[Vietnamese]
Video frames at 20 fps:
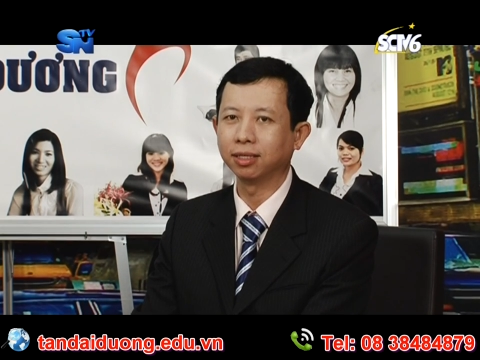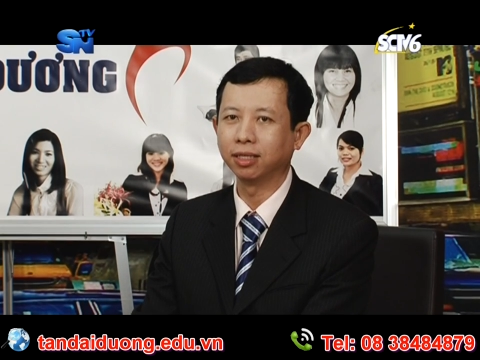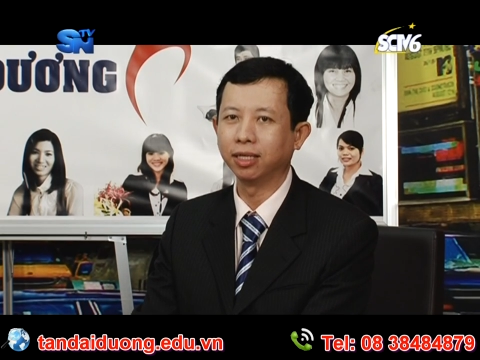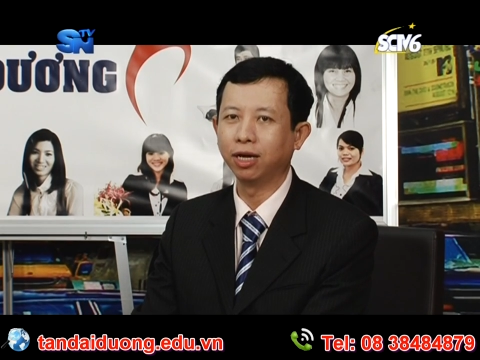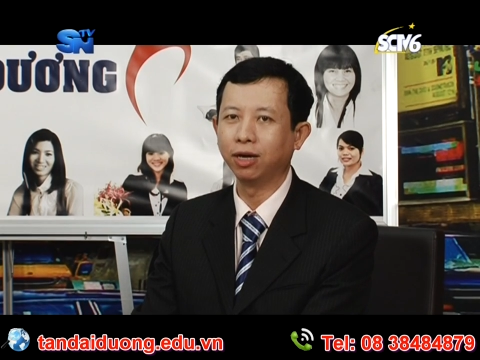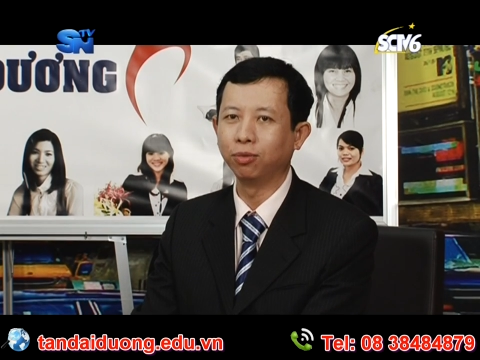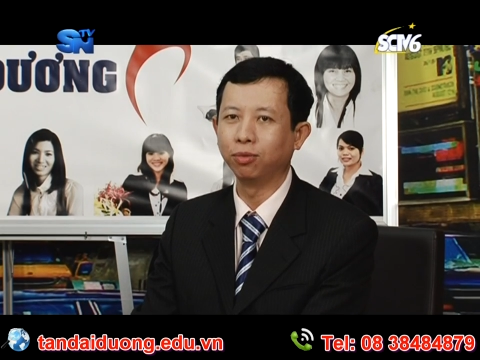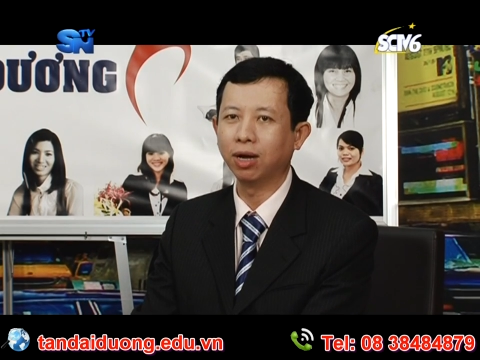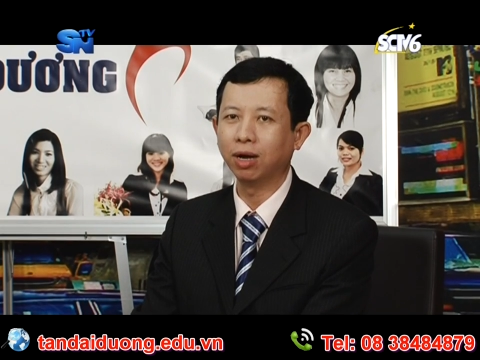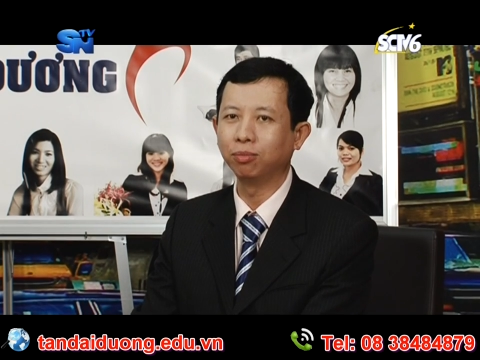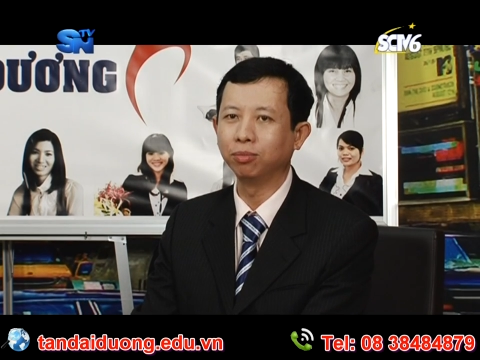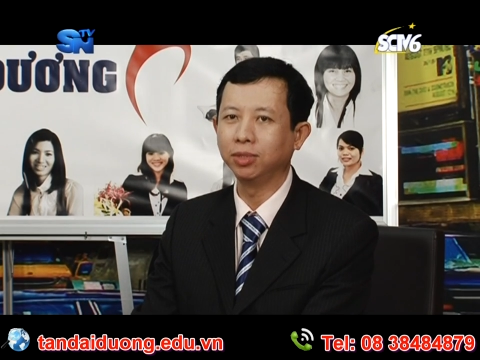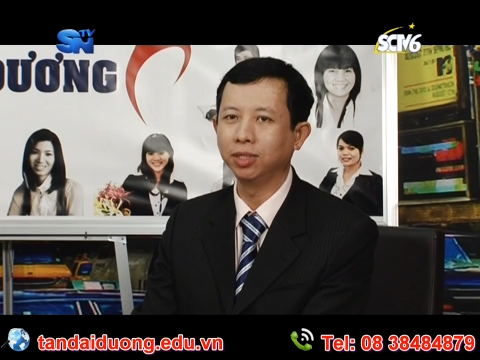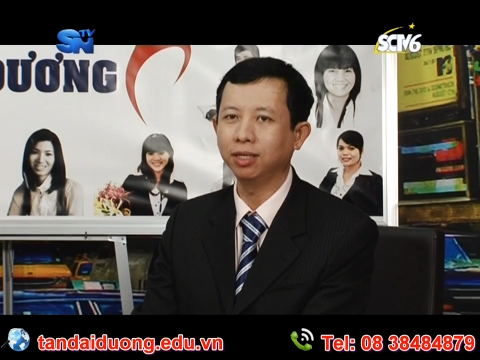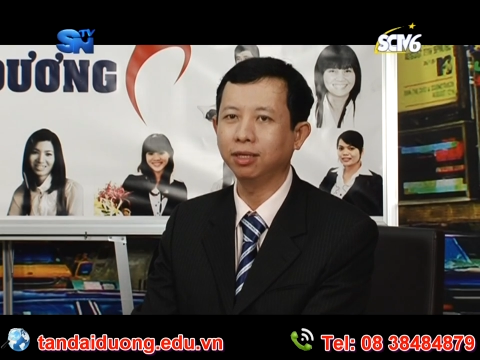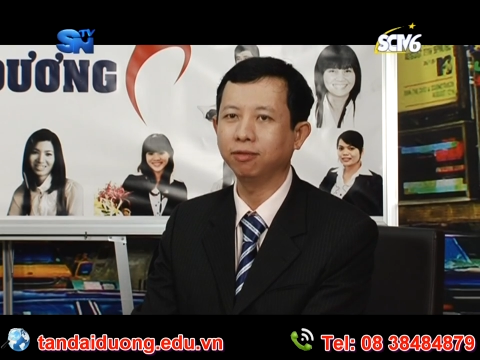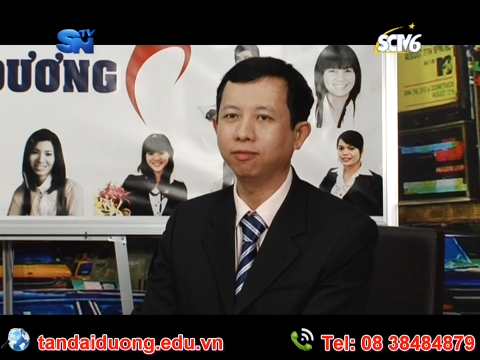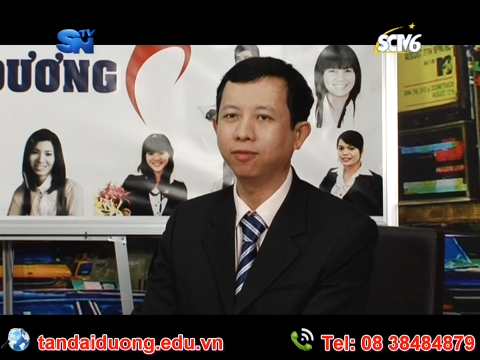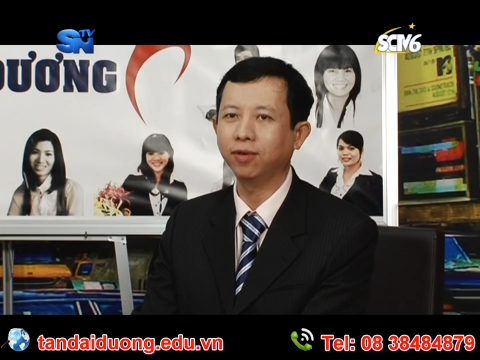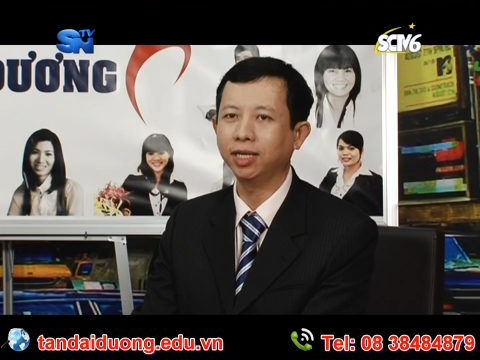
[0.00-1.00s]
đều đồng
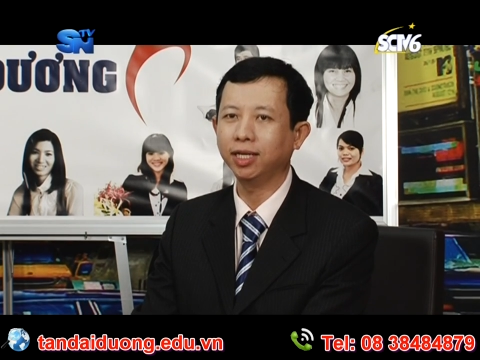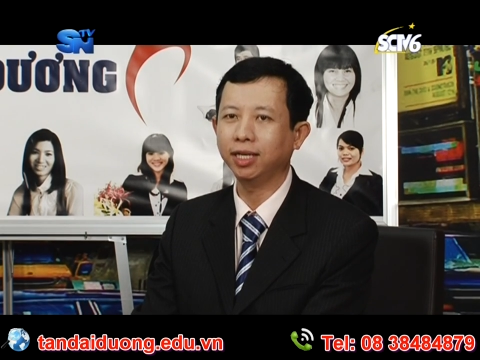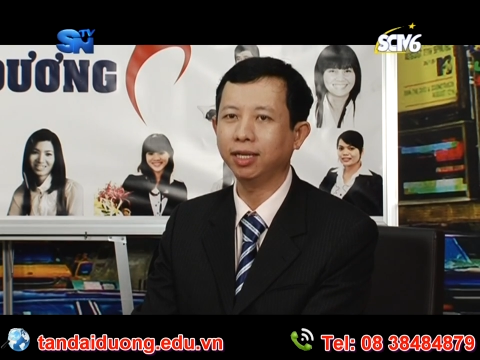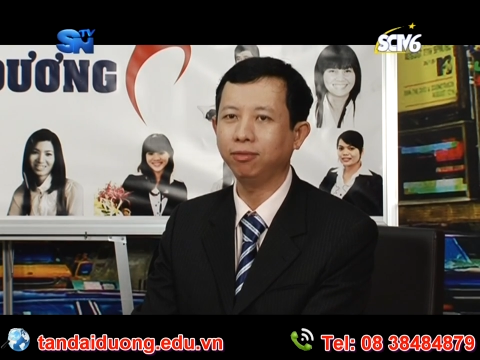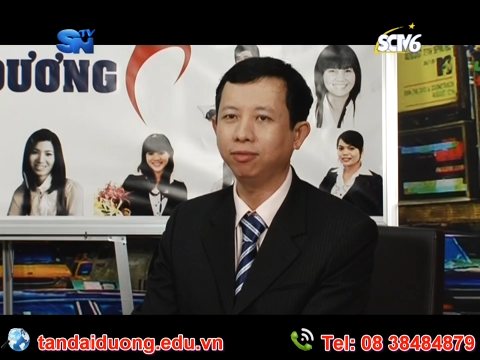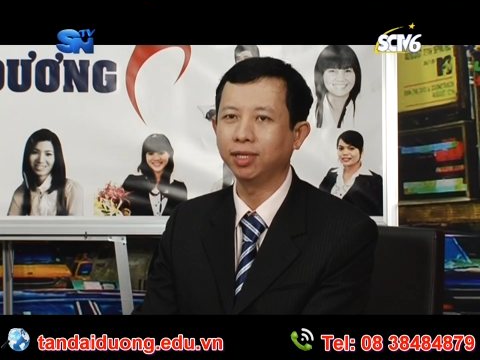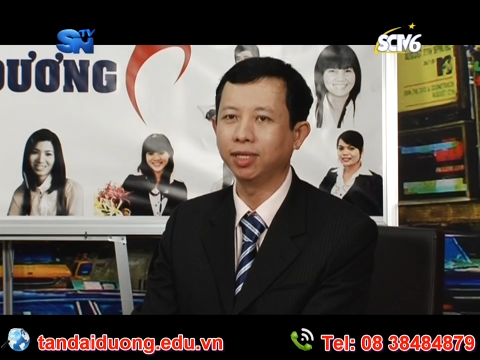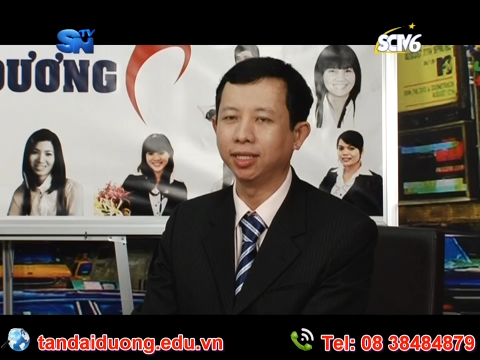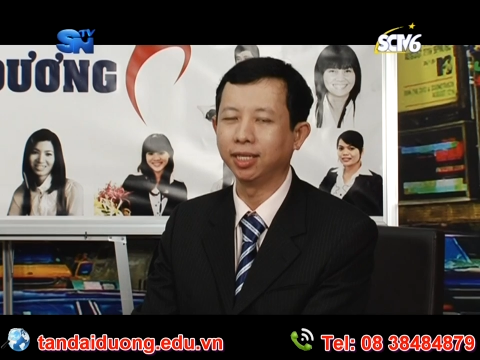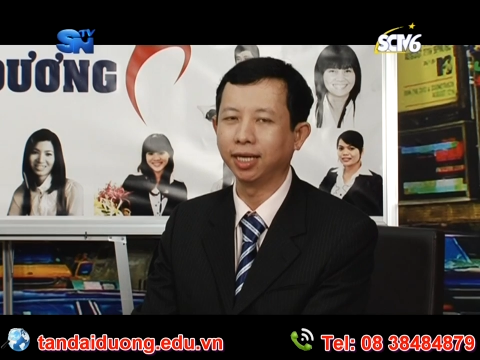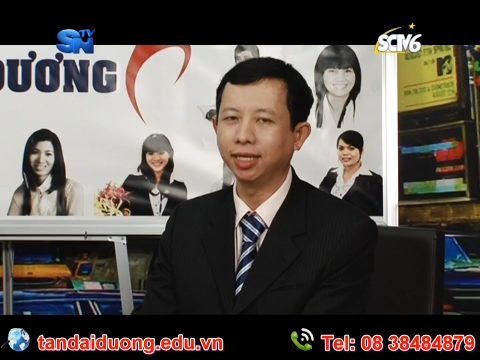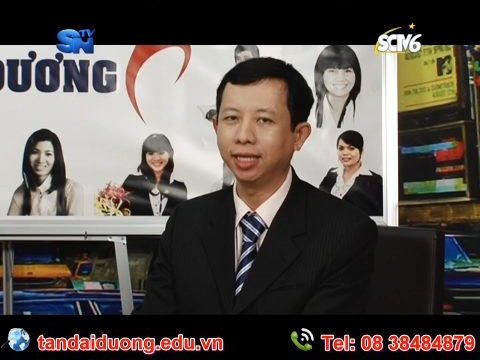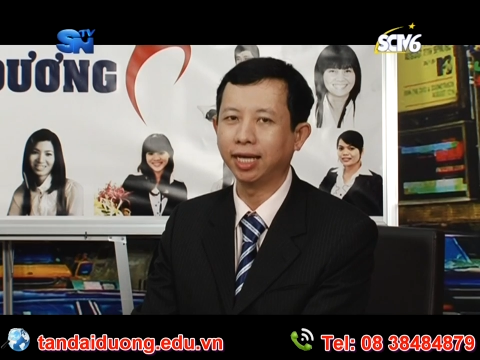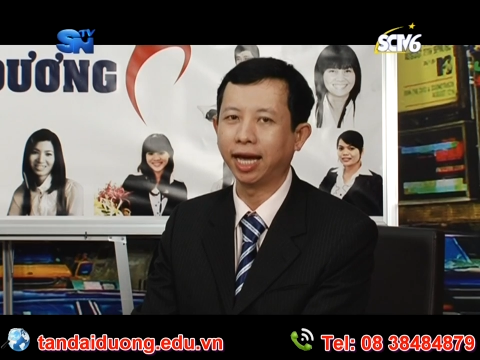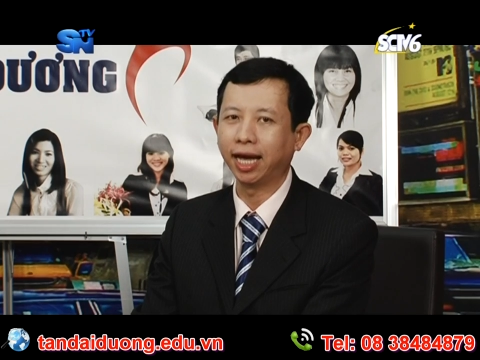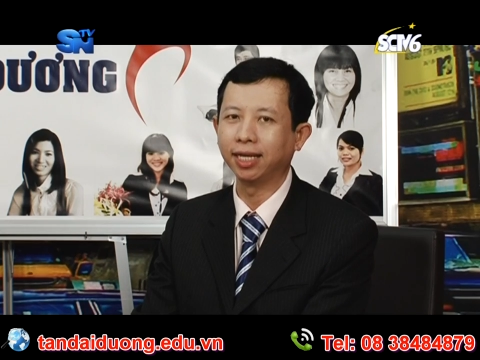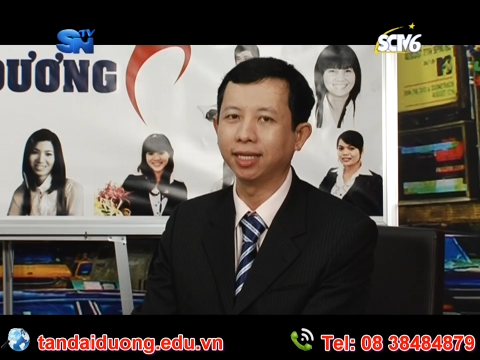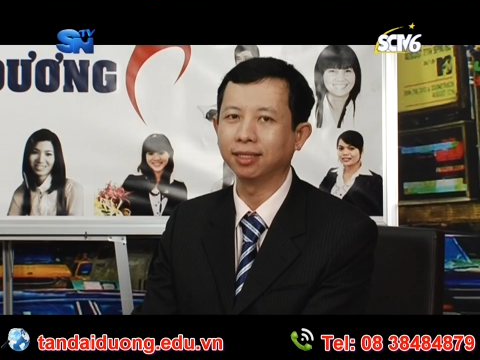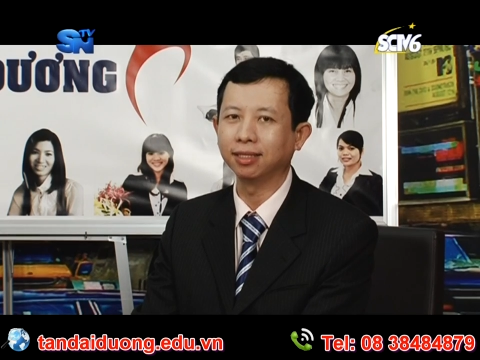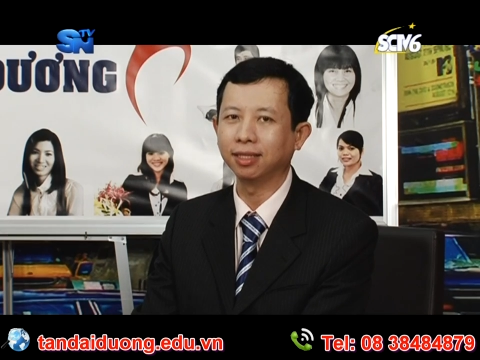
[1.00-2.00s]
nhất với cái giáo trình giảng
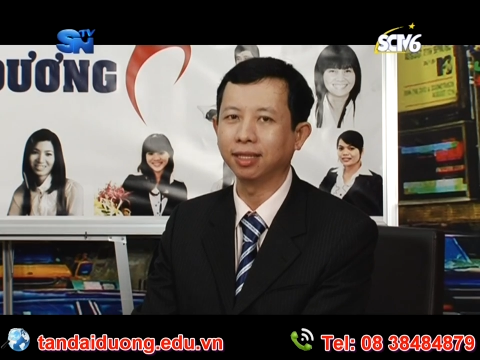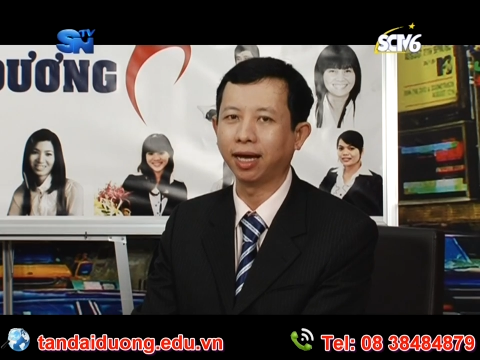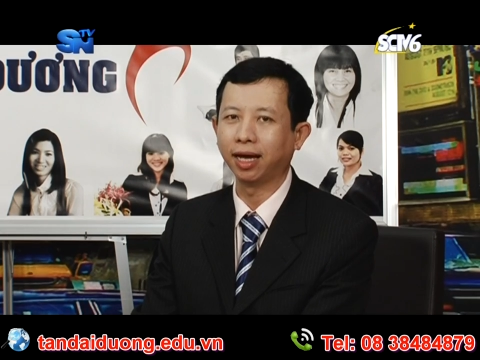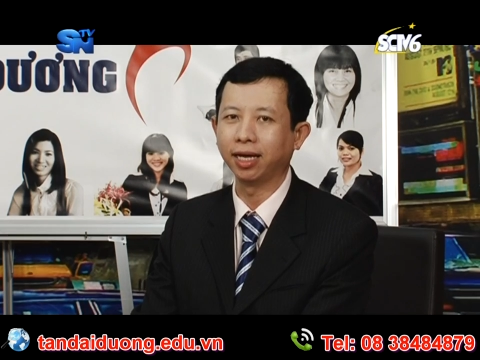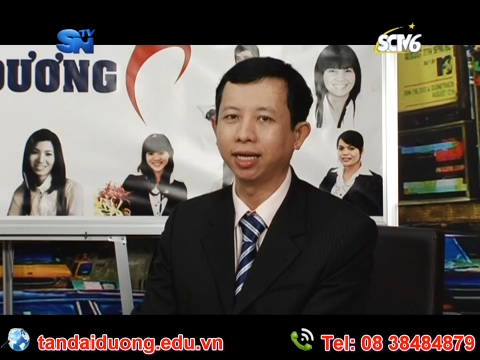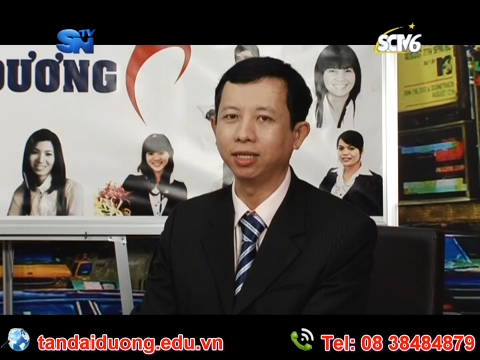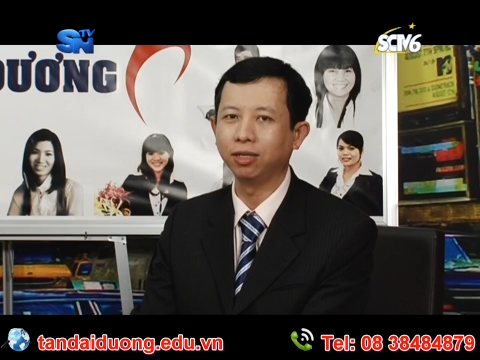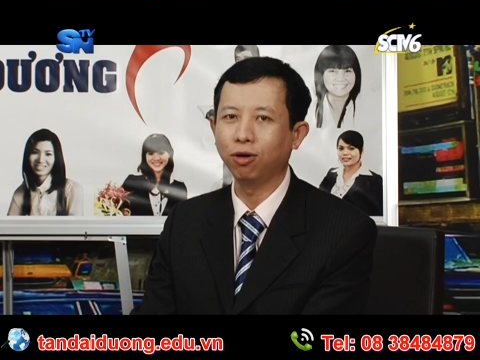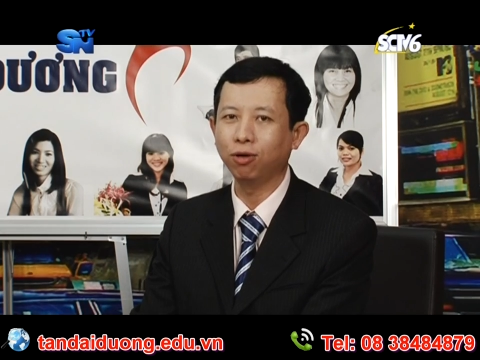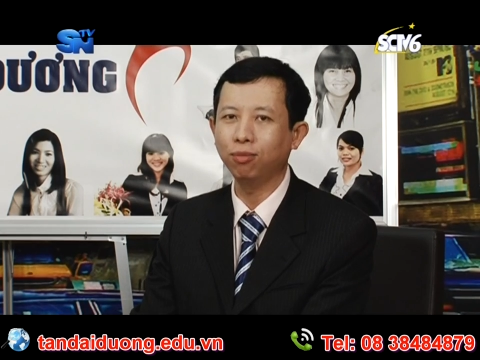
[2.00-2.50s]
dạy tại